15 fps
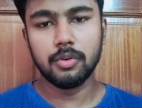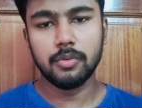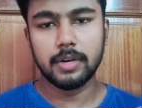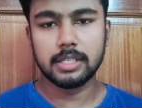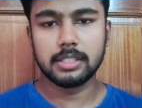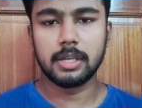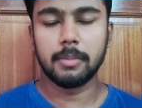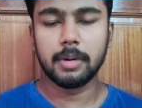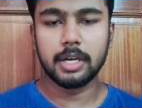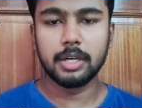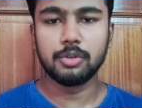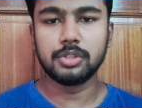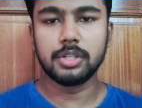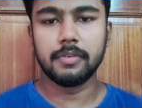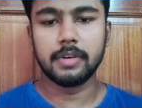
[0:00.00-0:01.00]
வெனஸ்டே மண்டே
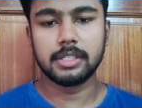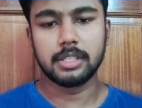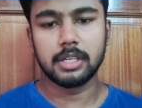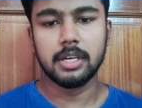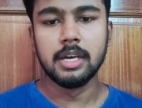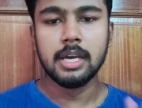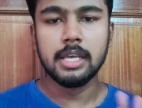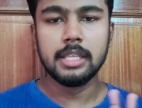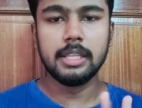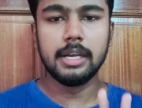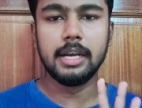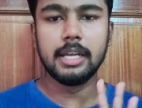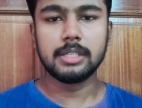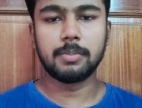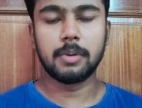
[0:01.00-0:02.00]
டியூஸ்டே வெனஸ்டே த்ரீ
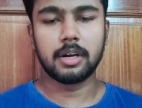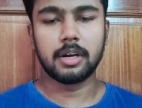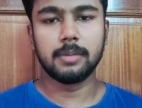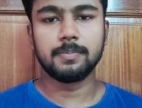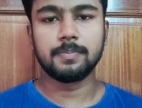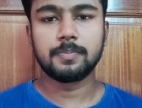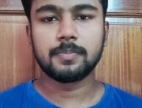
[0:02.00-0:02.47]
டேஸ் பாருங்கள்